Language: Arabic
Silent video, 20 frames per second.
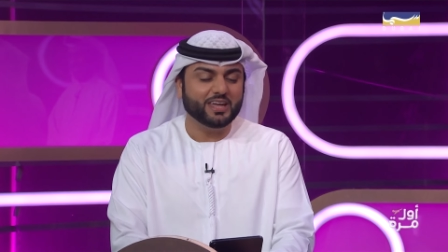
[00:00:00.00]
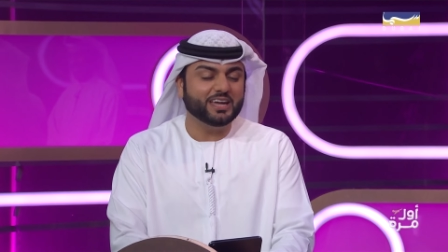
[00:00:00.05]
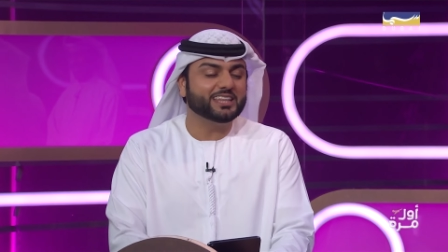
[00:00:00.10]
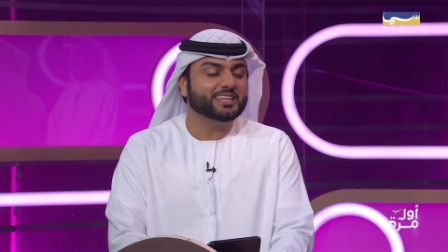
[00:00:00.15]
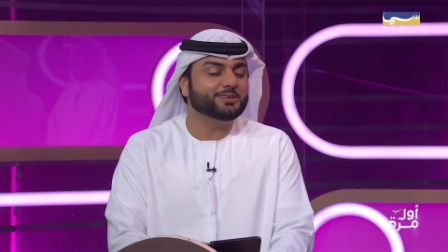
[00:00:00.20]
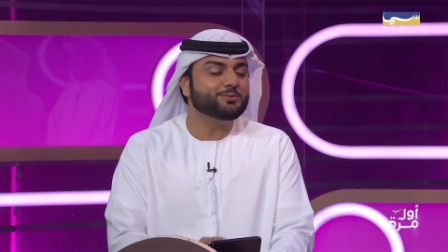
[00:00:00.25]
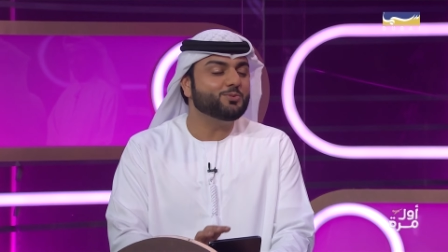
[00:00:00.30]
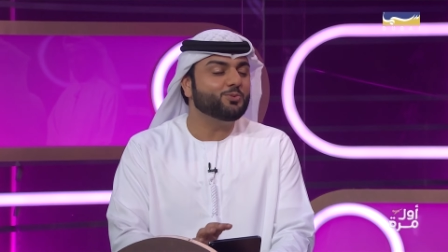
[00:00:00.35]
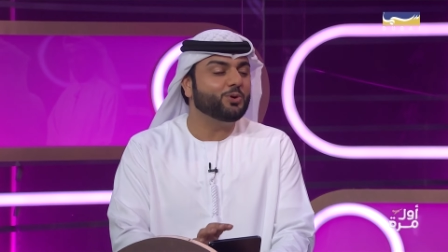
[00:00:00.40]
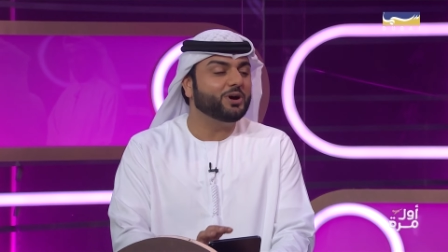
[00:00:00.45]

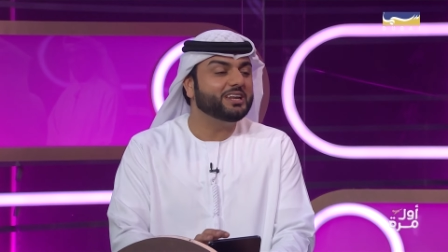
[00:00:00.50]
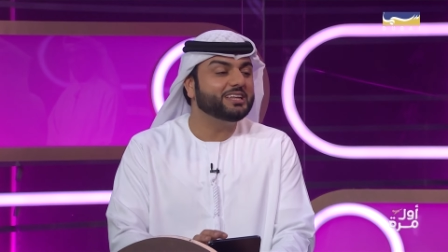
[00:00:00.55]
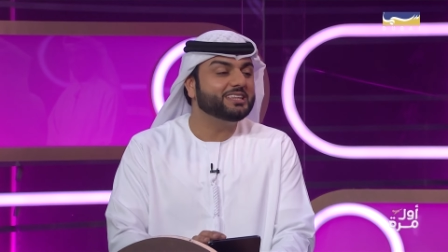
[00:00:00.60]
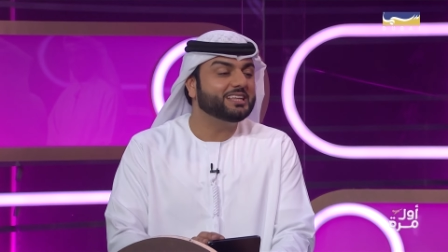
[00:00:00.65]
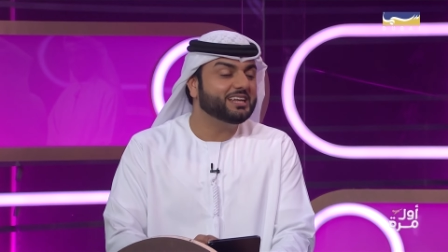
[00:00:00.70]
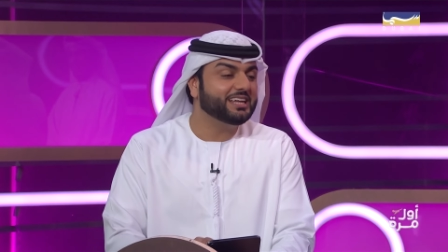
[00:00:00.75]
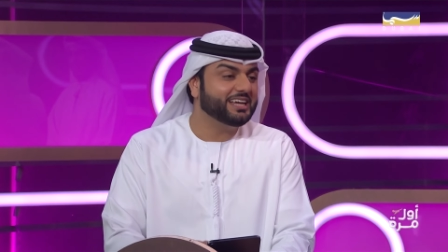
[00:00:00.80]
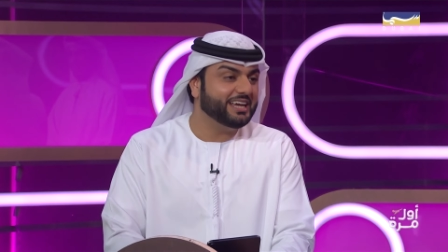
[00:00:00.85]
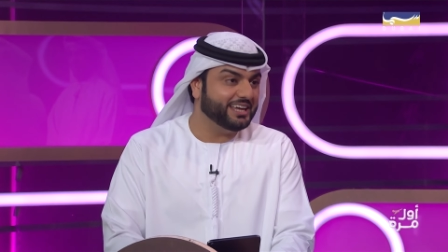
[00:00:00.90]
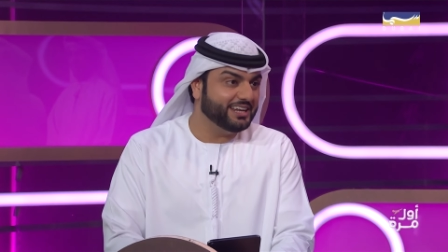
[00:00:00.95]
انت من مواليد
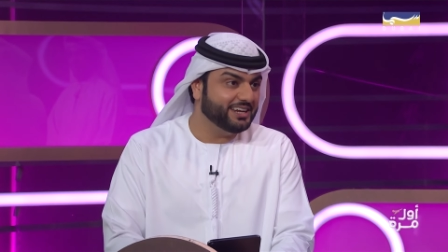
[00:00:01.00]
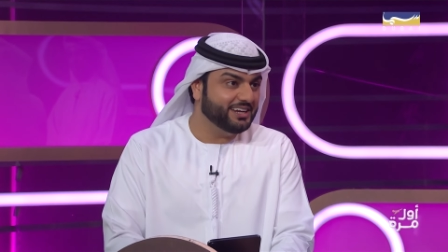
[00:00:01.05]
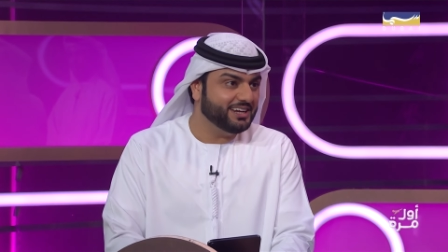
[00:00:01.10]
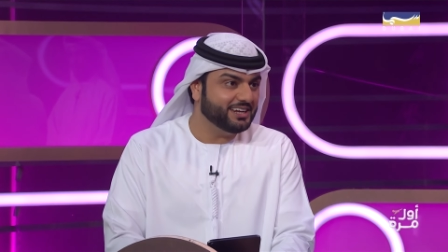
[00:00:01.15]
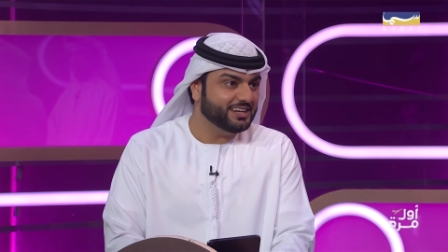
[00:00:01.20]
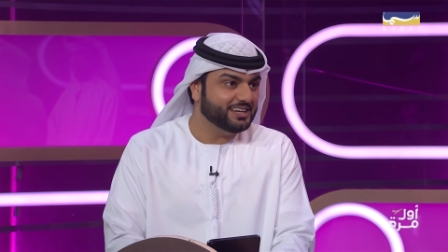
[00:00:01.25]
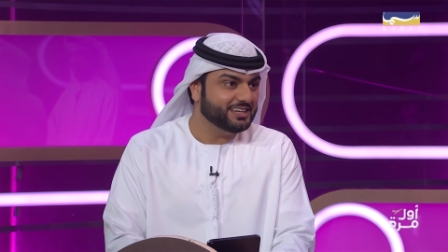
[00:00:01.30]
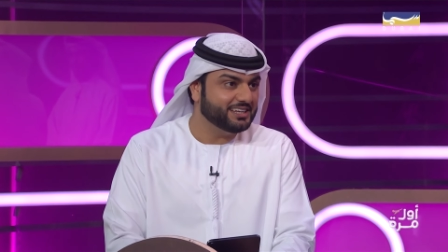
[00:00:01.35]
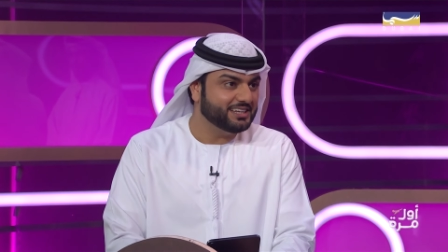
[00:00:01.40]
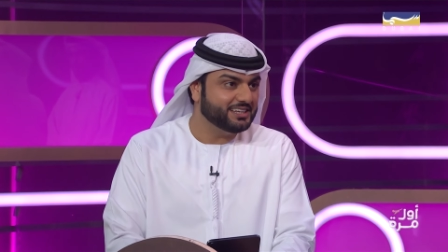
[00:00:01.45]
العين
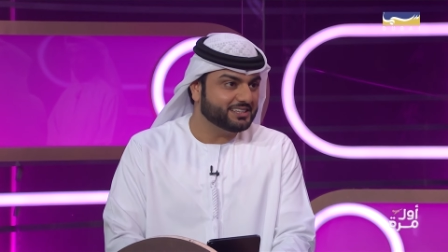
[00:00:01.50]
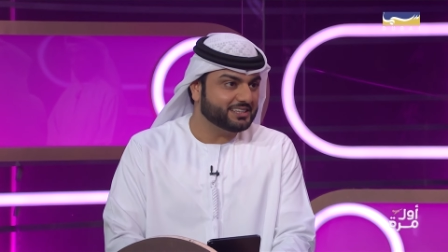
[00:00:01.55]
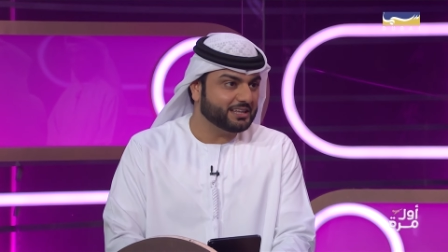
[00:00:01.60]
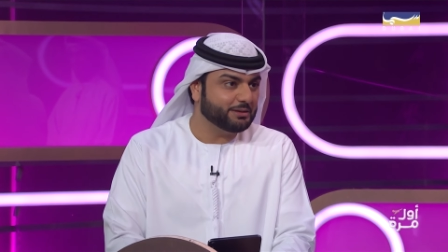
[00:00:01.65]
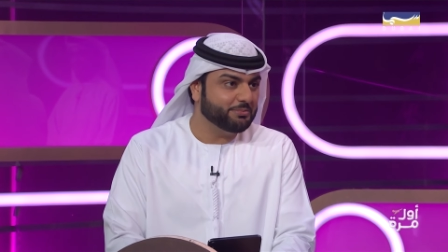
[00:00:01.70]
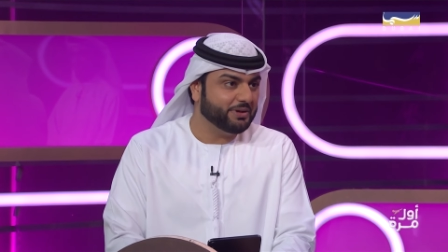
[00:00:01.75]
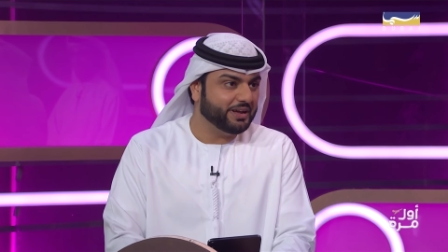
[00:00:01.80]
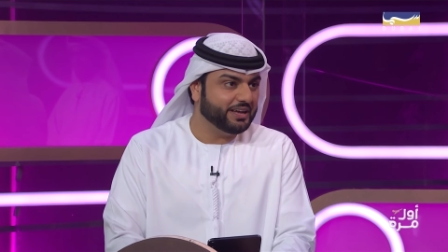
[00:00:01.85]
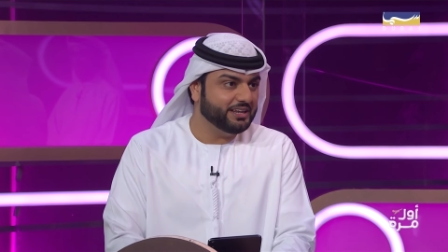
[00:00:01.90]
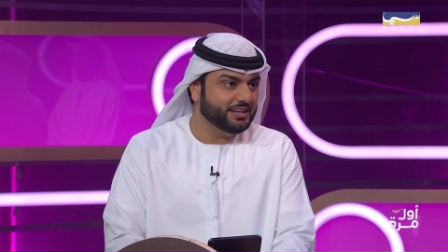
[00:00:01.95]

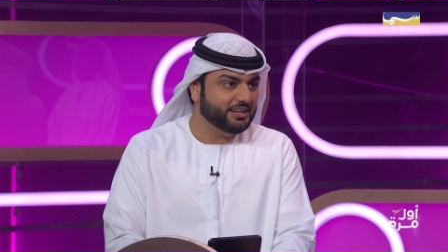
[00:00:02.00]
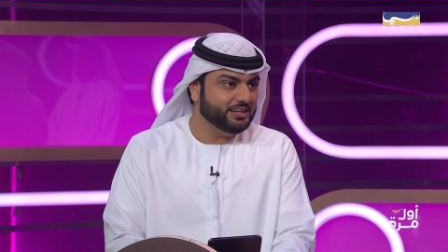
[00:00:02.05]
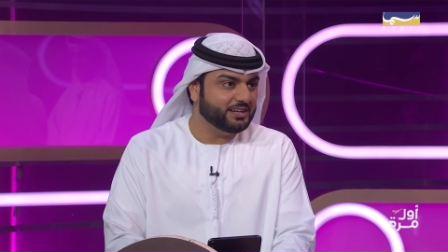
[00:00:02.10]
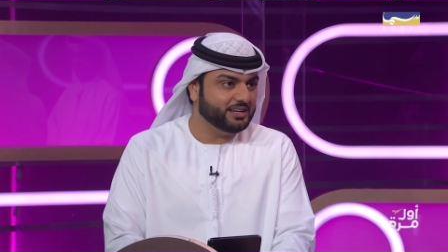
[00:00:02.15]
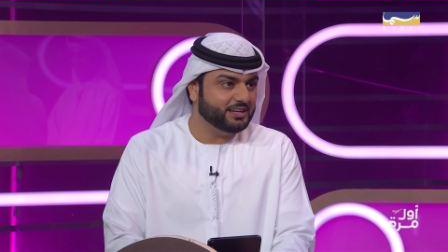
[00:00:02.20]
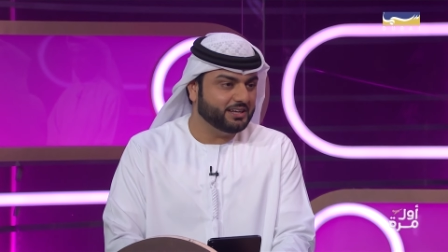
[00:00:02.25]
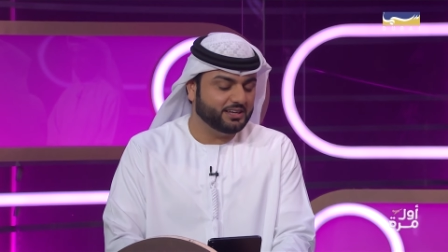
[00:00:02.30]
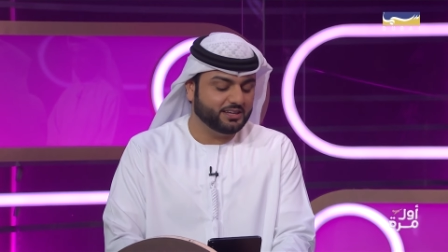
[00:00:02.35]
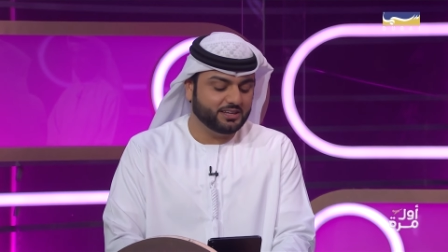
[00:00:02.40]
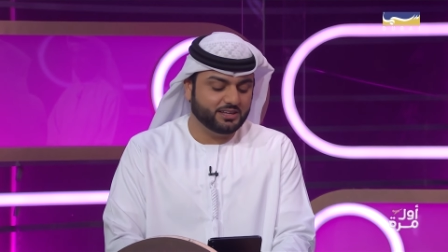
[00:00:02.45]
طبعا
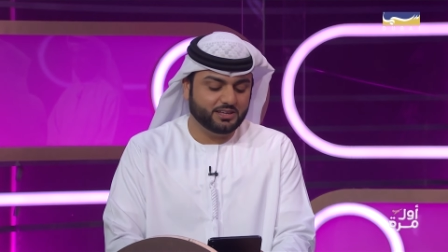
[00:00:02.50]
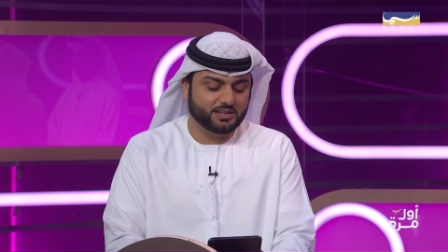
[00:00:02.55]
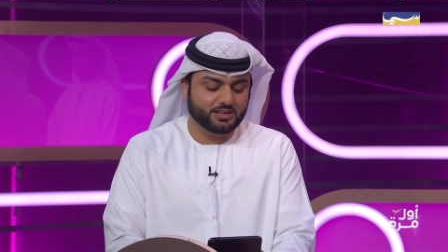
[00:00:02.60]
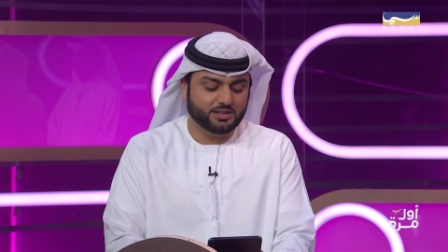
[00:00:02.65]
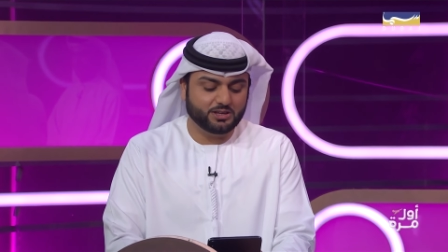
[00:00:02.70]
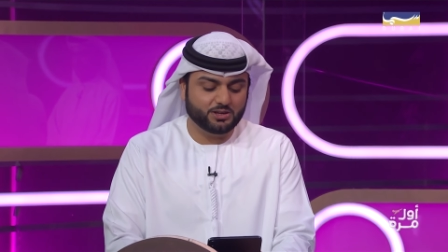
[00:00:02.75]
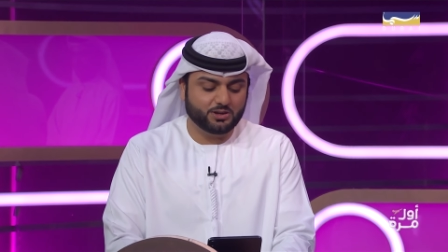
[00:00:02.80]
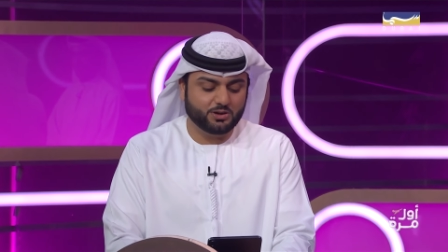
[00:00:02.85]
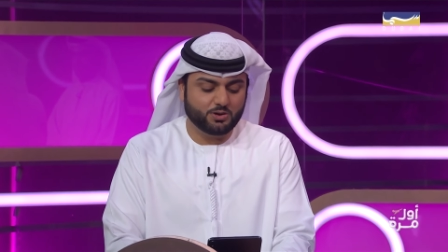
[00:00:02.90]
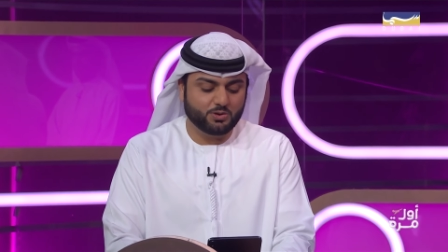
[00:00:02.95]

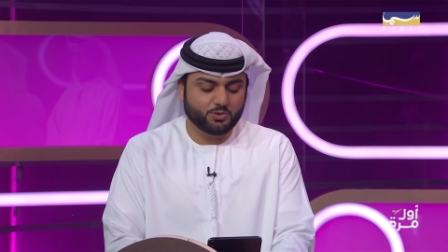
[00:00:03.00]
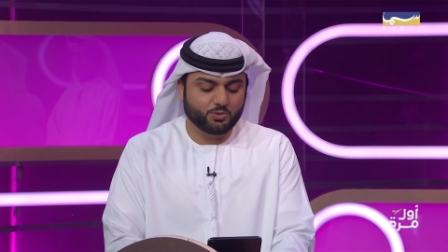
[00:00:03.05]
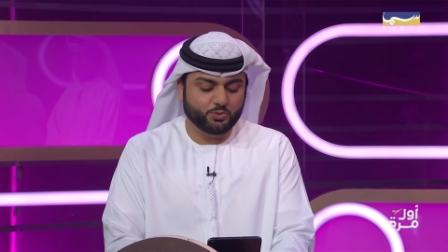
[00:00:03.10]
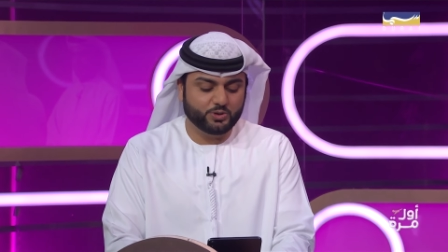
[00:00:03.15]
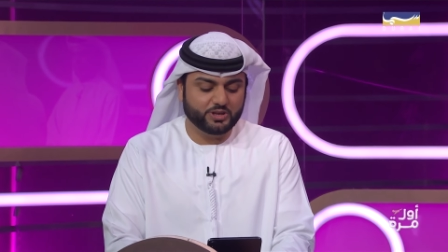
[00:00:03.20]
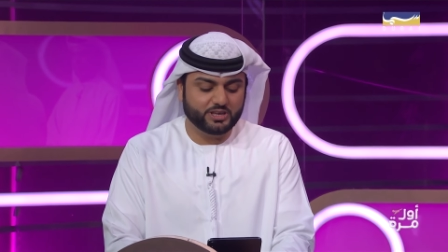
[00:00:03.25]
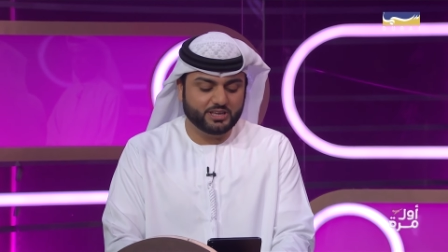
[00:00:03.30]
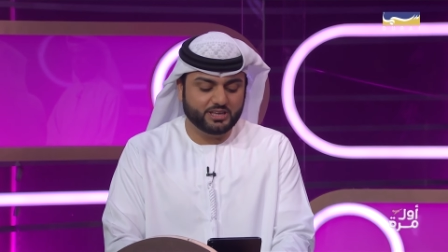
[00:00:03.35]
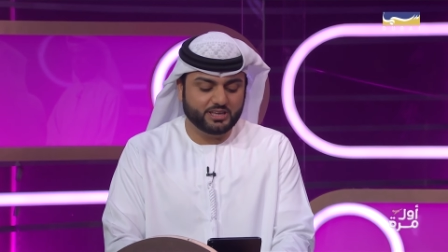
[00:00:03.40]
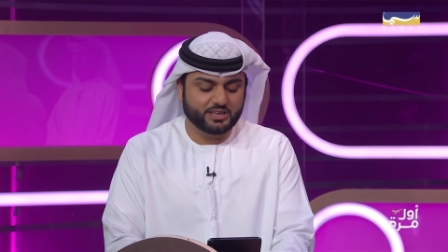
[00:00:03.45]
آه و